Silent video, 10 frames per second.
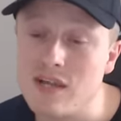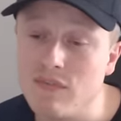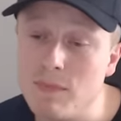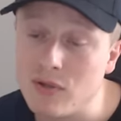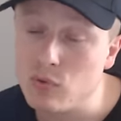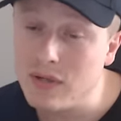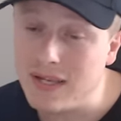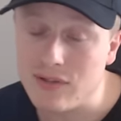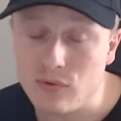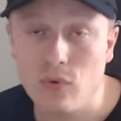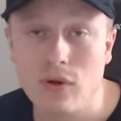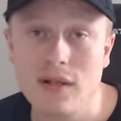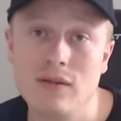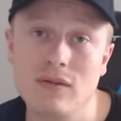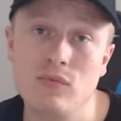ça fait bientôt 4 ans que
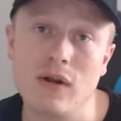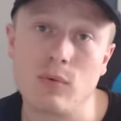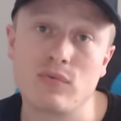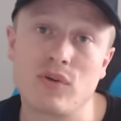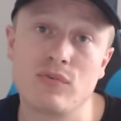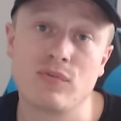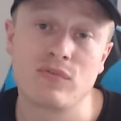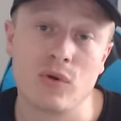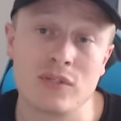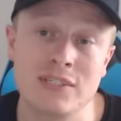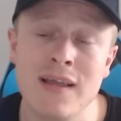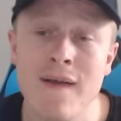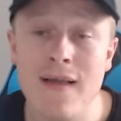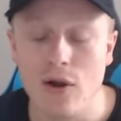les nouvelles consoles sont sorties.